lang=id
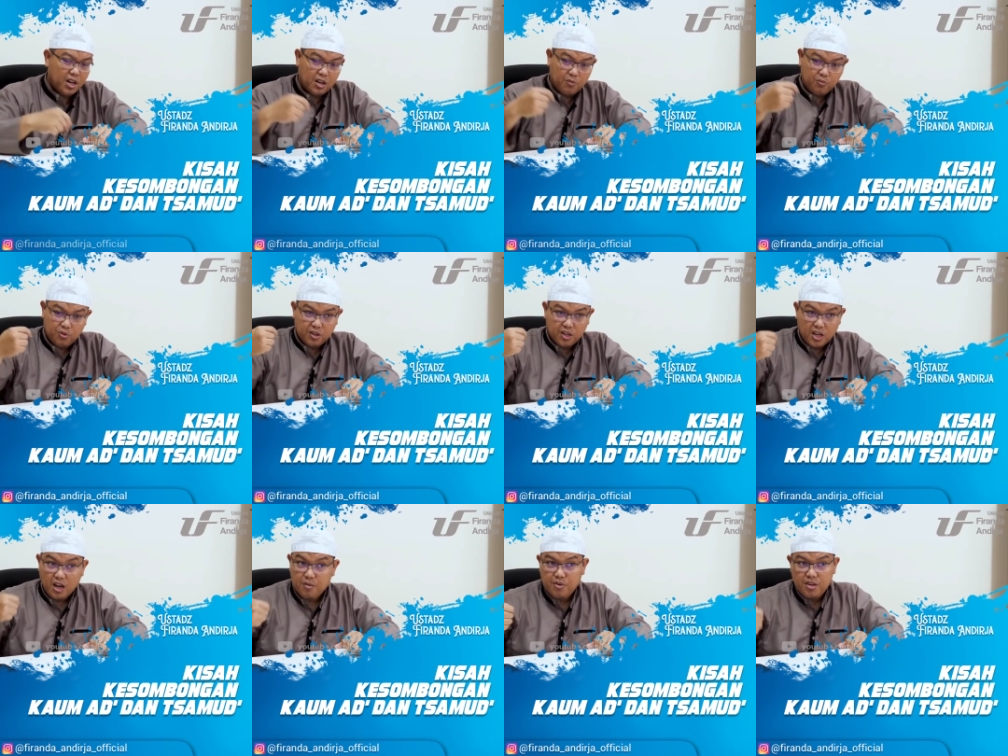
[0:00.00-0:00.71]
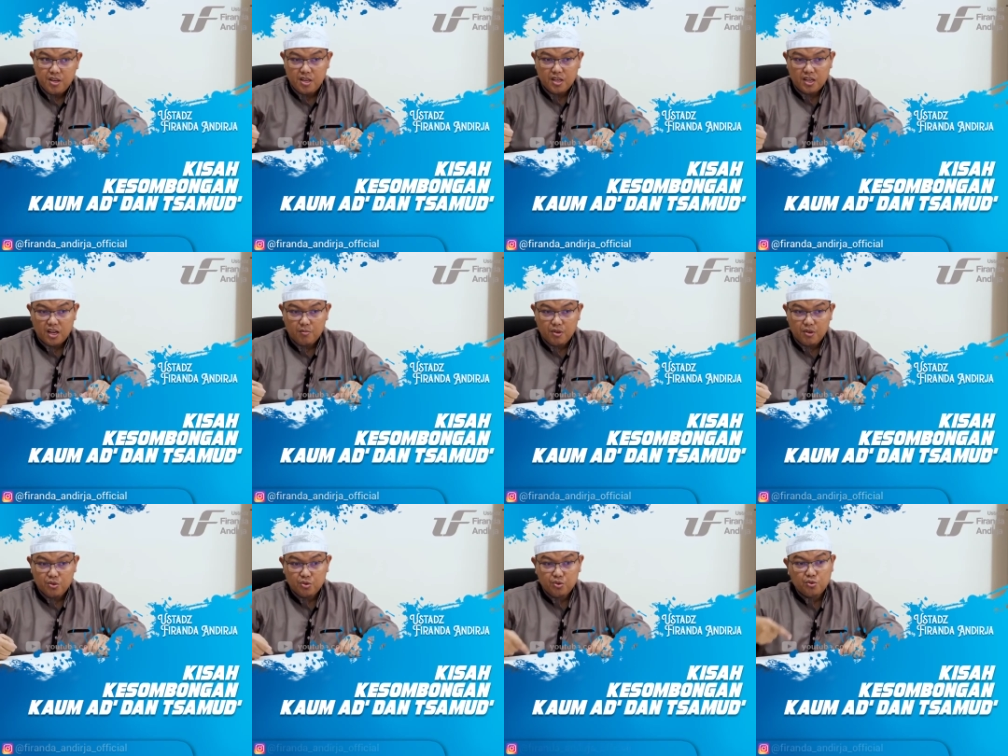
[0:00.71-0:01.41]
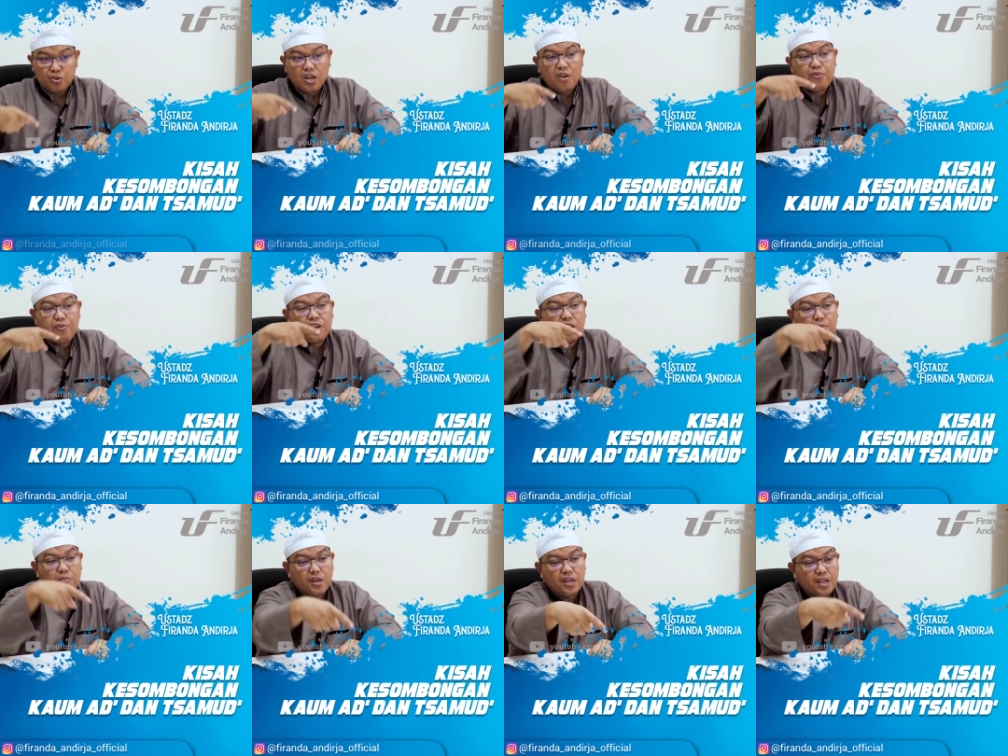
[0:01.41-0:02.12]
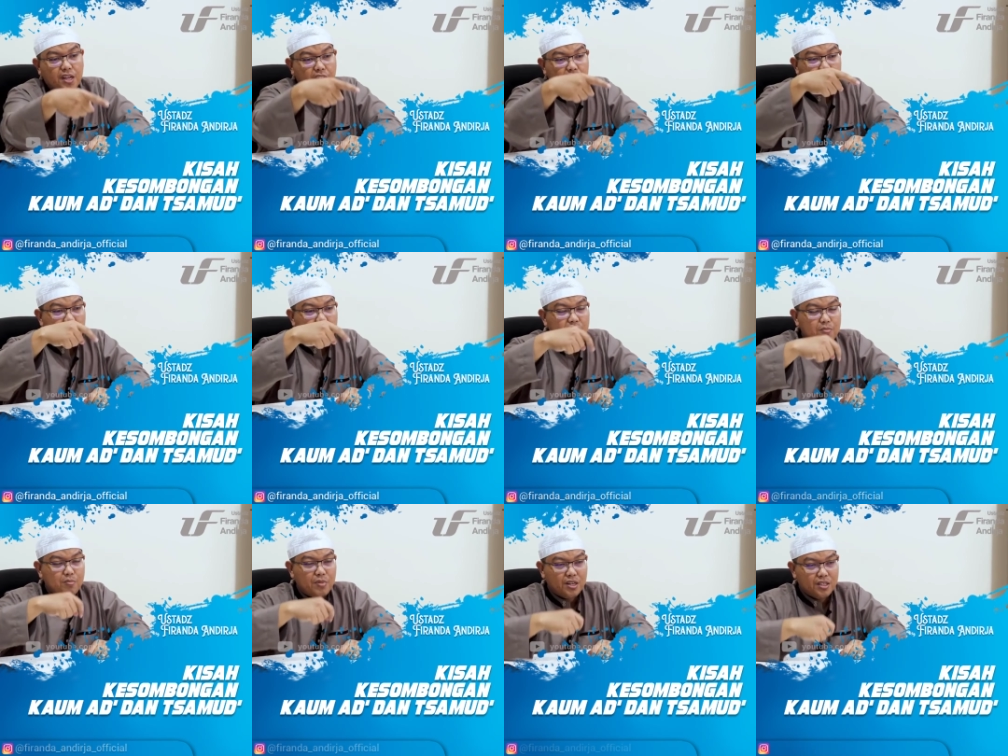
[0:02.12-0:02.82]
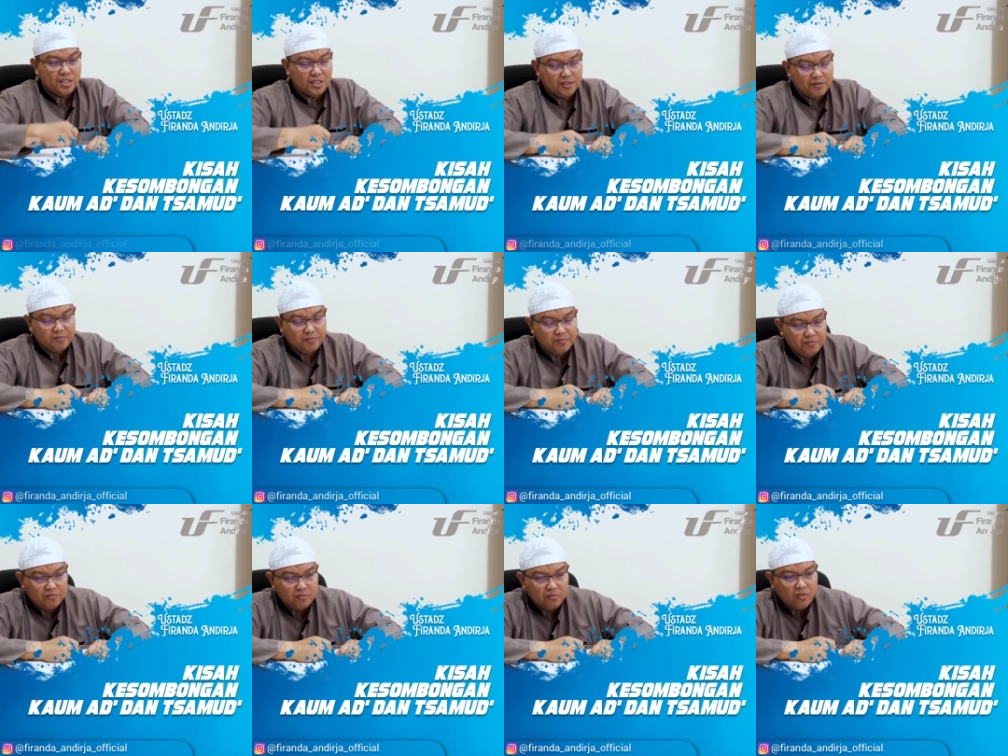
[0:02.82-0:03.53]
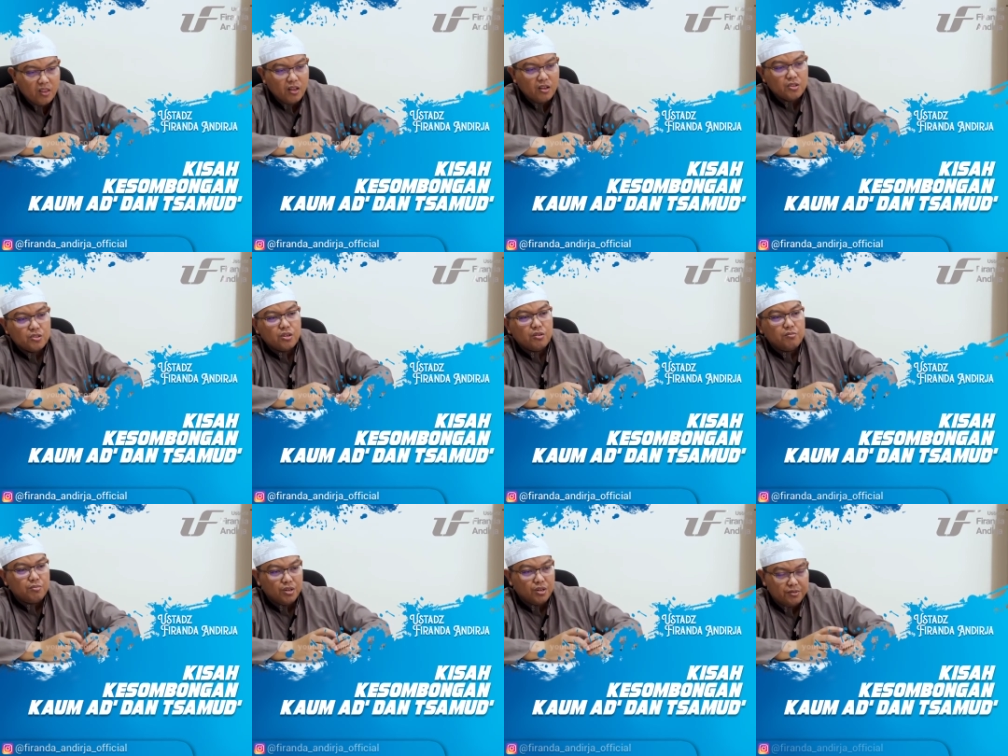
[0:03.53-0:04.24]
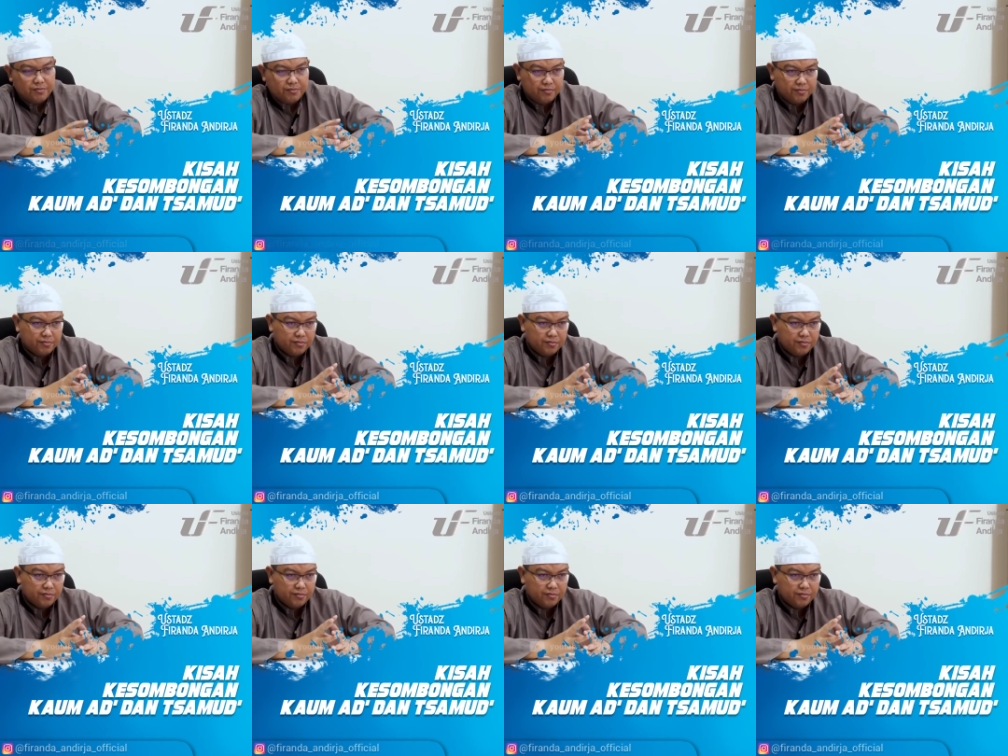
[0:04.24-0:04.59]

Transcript: Adapun kami, kami justru kafir kepada yang kalian imani. Sombong.